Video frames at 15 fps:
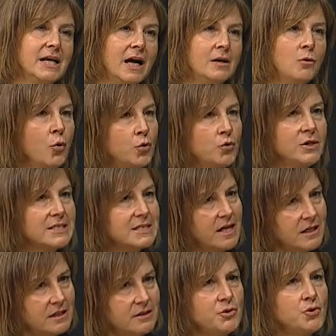Hani okur
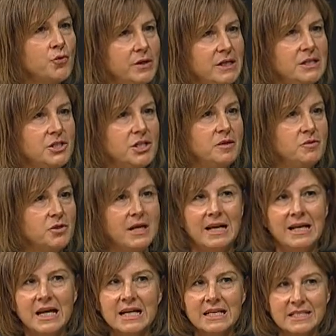yazarlıkla çok ilişkili bir şey
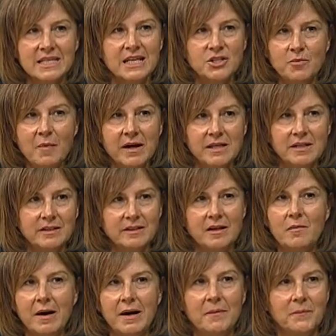yani evet. seçme
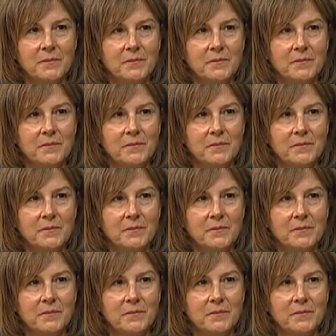ayıklama.